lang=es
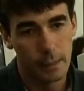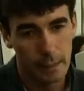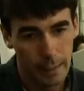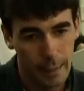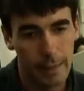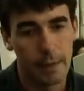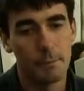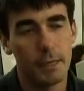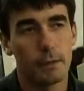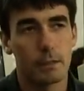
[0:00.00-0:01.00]
que la
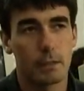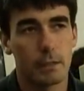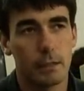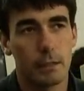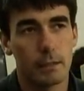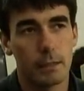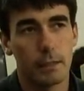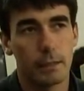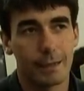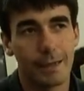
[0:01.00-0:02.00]
herramienta
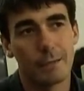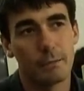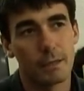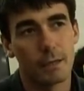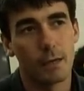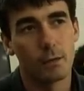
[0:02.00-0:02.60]
esté transversal a